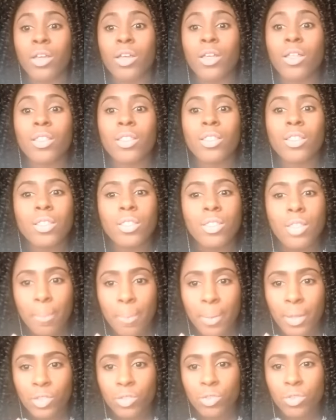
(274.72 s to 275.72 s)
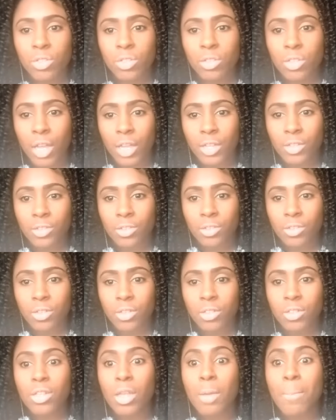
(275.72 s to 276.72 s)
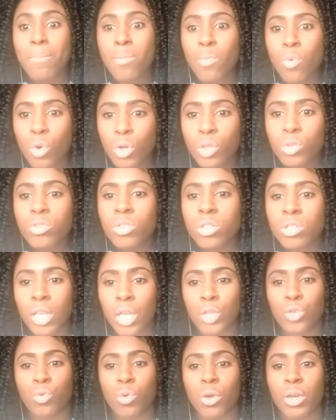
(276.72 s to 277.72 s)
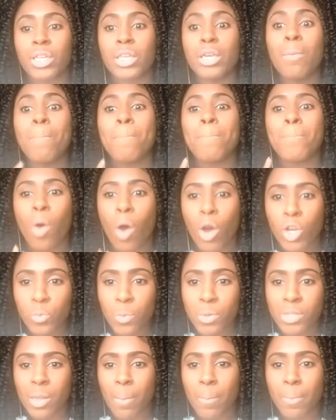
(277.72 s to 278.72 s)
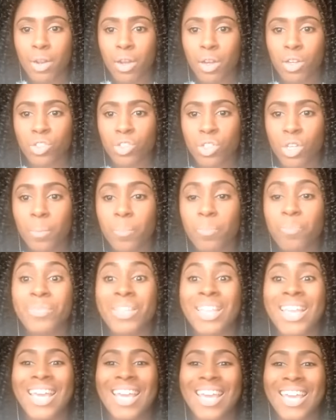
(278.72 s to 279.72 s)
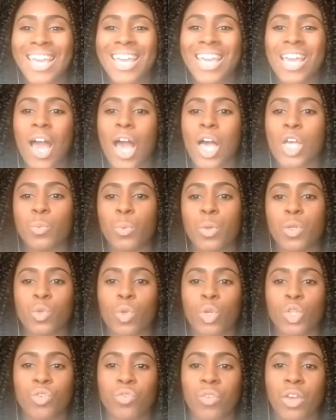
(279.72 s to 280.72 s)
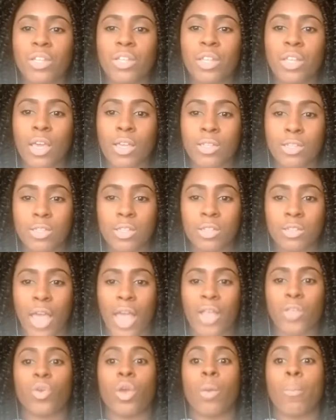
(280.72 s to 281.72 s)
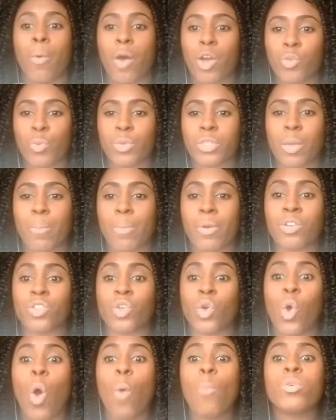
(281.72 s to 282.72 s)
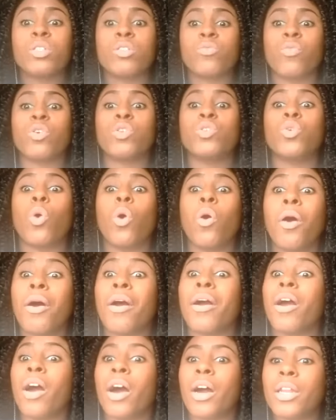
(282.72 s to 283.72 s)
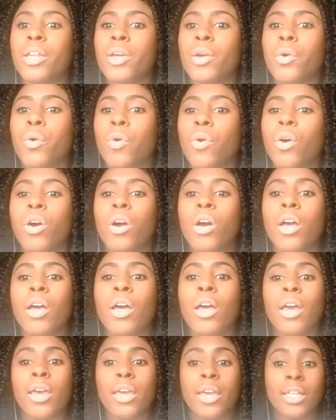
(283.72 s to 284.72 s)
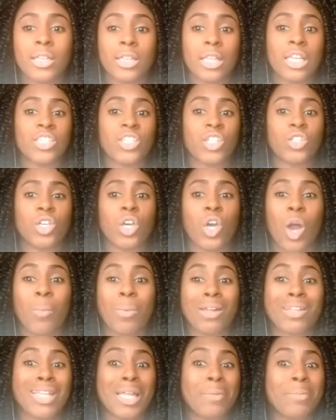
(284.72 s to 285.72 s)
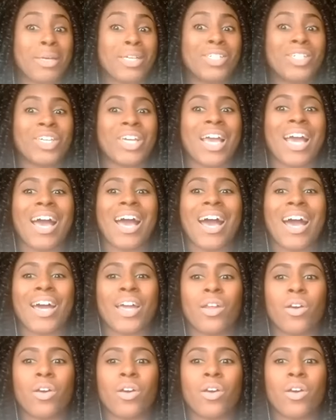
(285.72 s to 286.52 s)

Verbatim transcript: Depende do sintético. Tem muito sintético aí que pode passar prancha e as pessoas vendem esse sintético que pode passar prancha como se fosse orgânico. E tem gente que cobra até mais caro.